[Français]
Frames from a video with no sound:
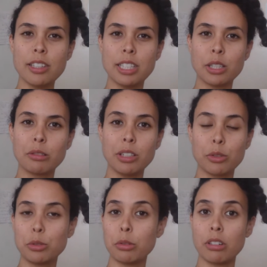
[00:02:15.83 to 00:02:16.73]
c'est une
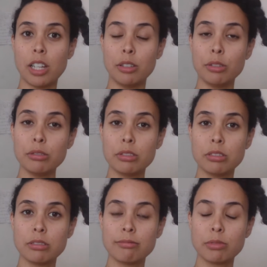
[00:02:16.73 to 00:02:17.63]
croyance sur la
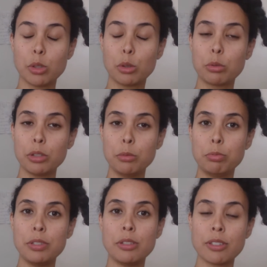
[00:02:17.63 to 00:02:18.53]
danse, que toi tu
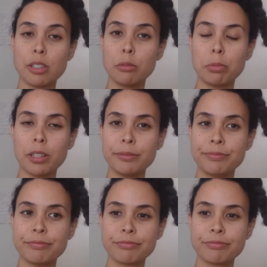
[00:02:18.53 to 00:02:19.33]
puisses danser ou pas.